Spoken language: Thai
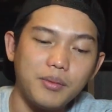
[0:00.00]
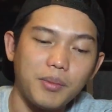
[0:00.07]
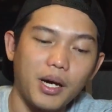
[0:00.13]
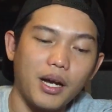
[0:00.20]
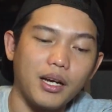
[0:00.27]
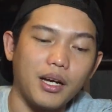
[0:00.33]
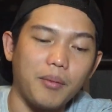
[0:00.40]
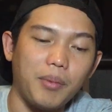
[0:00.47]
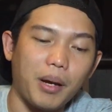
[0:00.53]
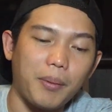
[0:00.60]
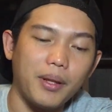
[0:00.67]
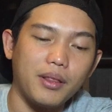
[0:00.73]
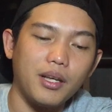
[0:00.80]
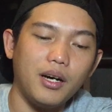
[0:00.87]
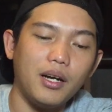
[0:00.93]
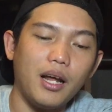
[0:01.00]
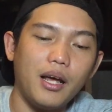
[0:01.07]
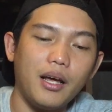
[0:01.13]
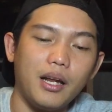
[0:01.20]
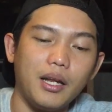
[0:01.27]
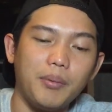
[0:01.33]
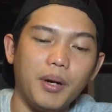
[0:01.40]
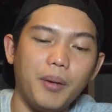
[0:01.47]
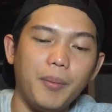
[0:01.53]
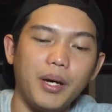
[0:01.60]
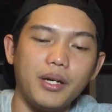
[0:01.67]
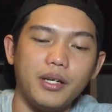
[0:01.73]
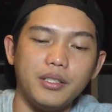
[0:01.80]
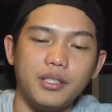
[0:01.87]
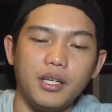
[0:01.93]
ที่สำคัญครับ Black Panther ได้อันนี้
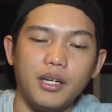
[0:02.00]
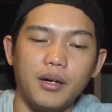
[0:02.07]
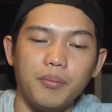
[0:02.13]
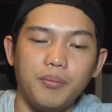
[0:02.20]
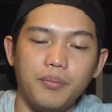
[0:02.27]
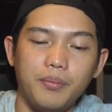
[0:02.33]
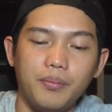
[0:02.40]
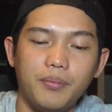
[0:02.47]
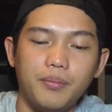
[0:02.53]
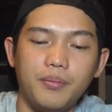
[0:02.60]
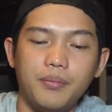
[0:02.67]
เพิ่มมาอีกหนึ่งชิ้นครับ